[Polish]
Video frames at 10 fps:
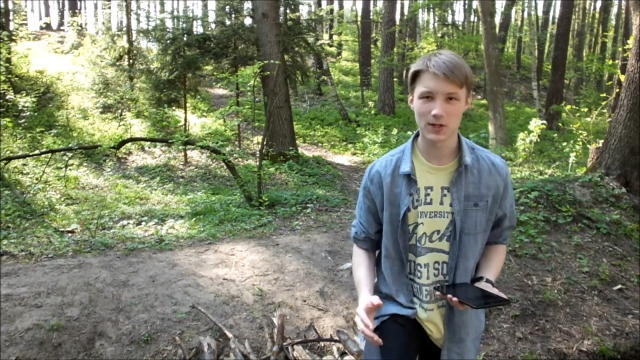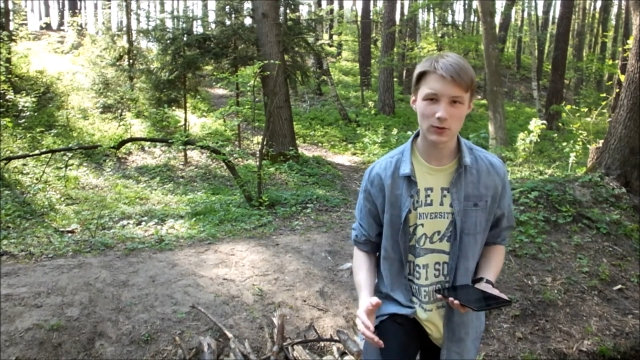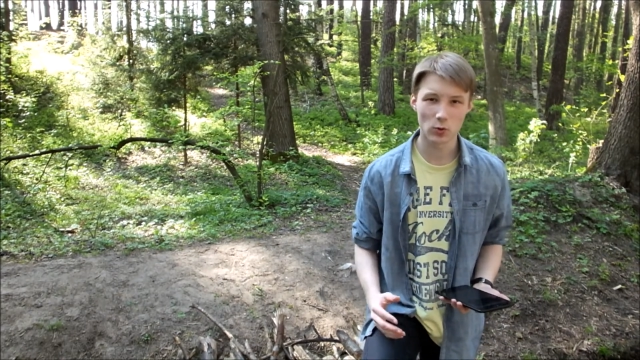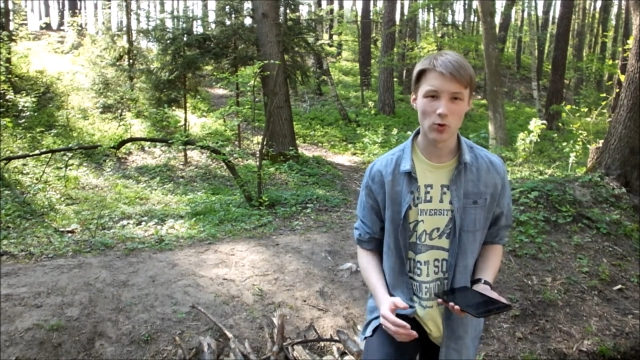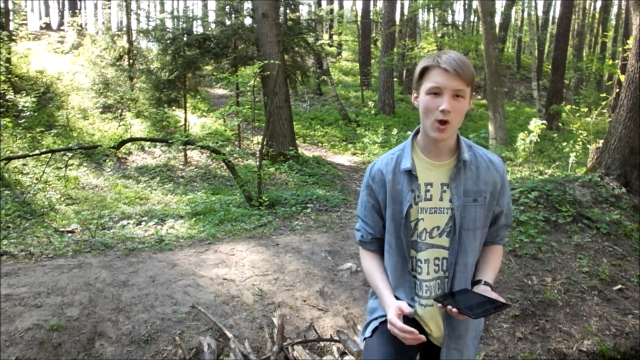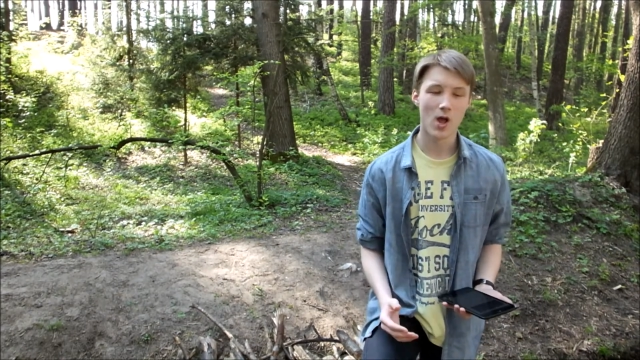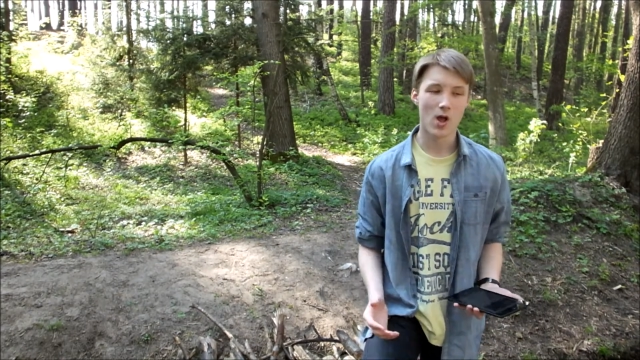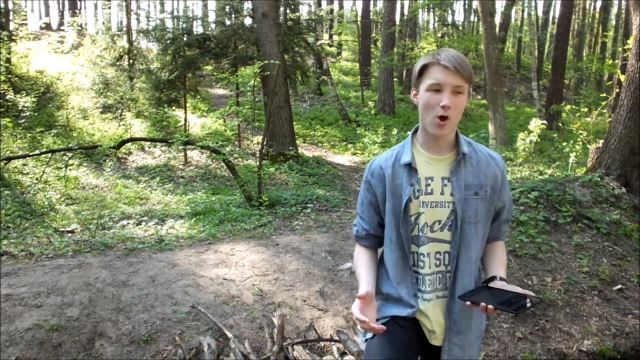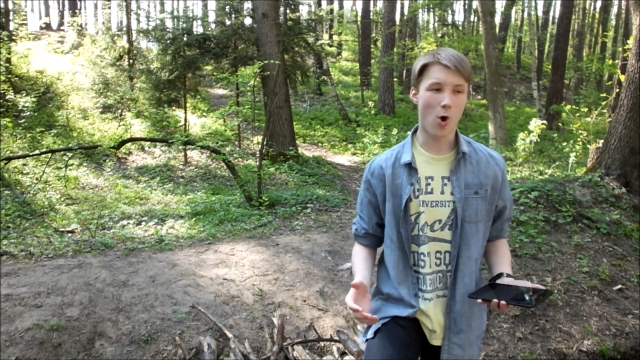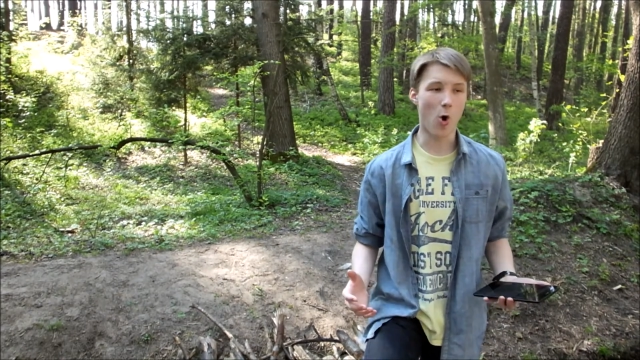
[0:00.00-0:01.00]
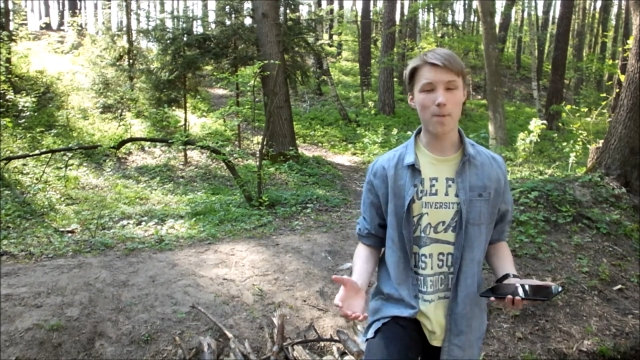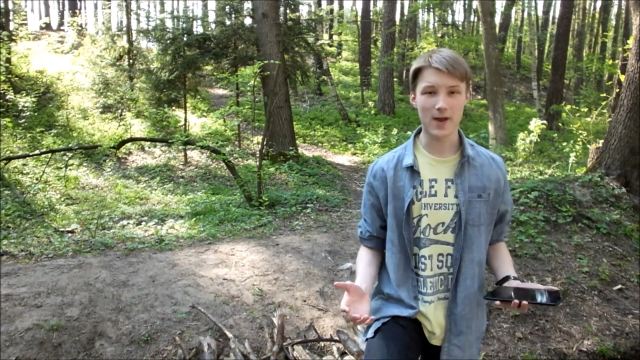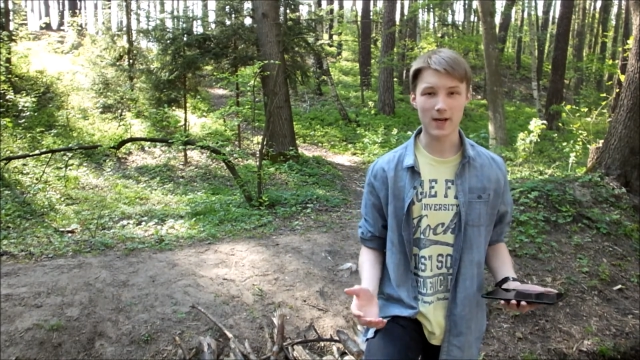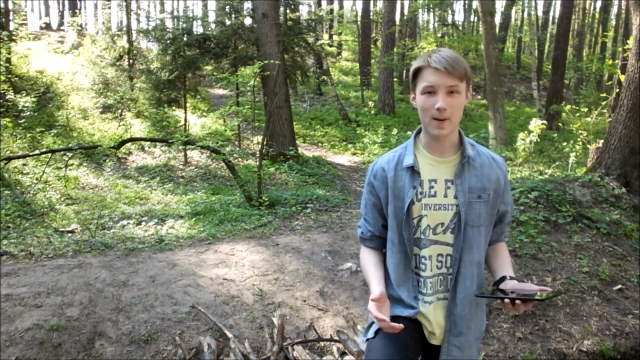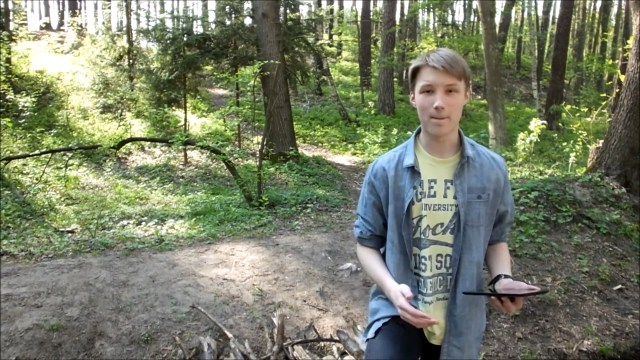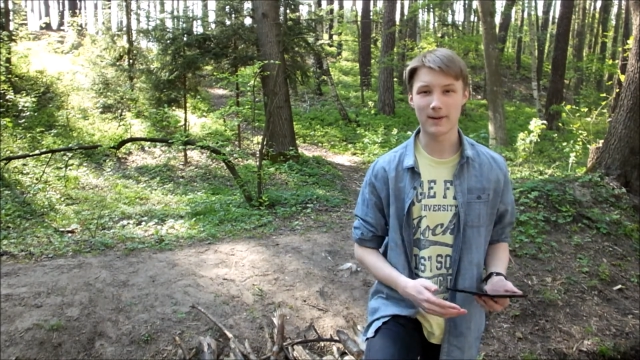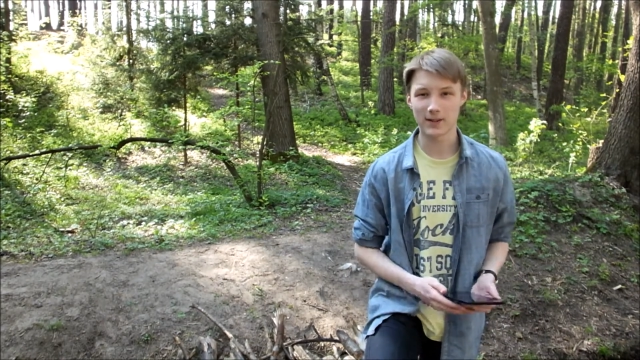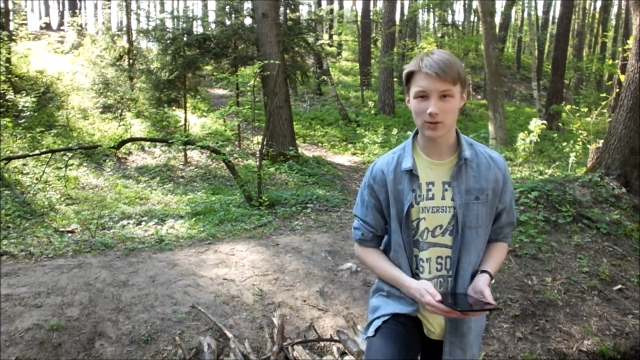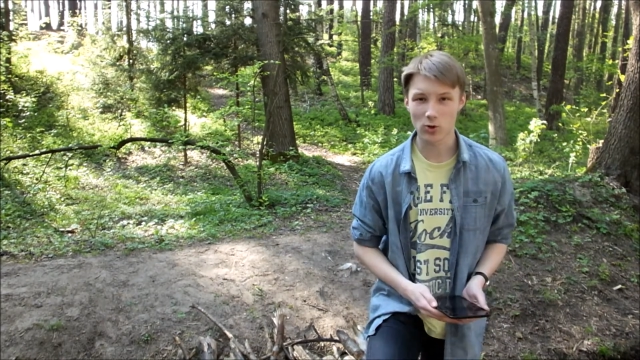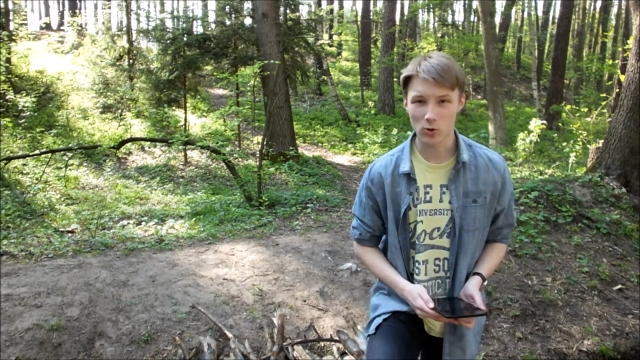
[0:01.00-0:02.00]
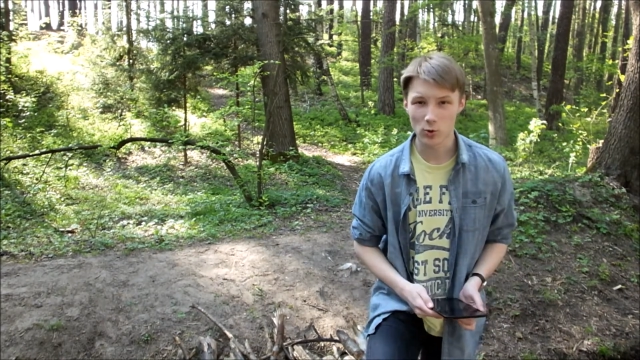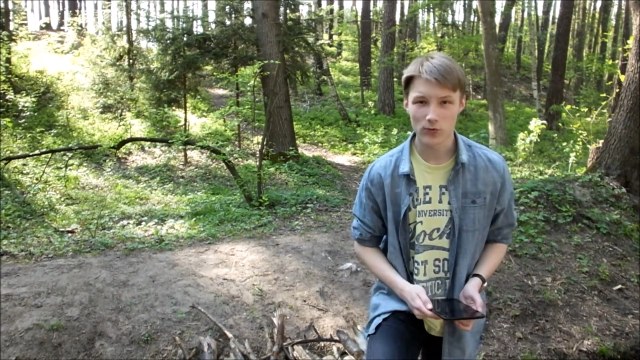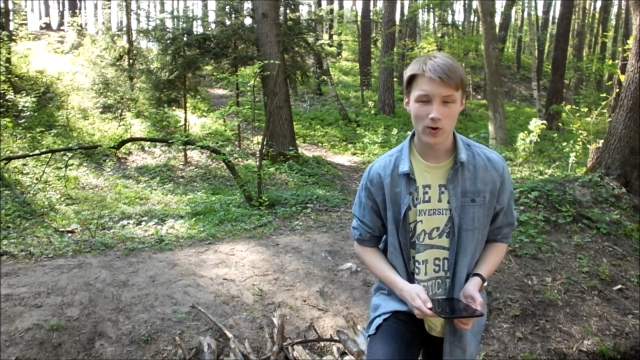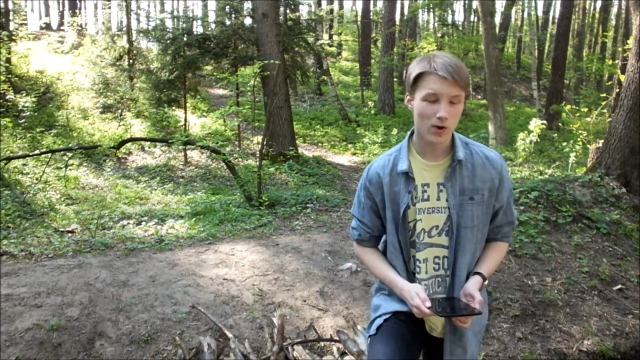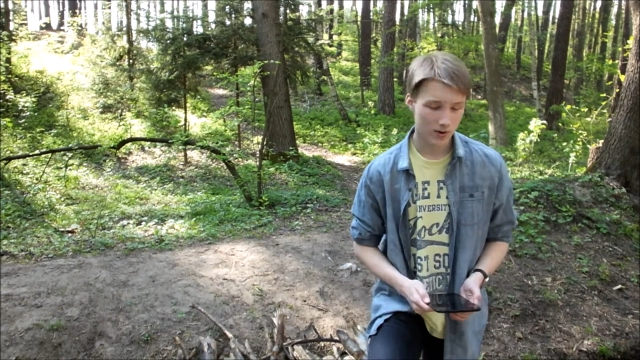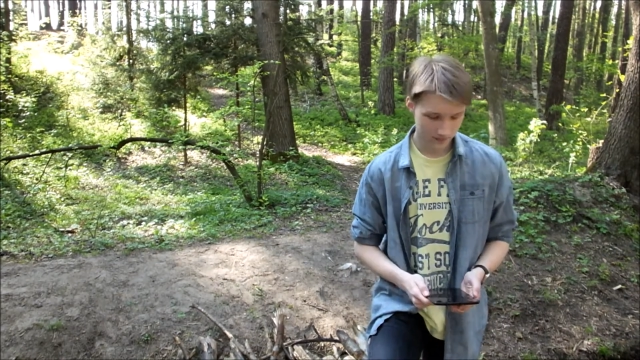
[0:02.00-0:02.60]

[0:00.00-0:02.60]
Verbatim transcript: sprzętu, opiekę pedagogów,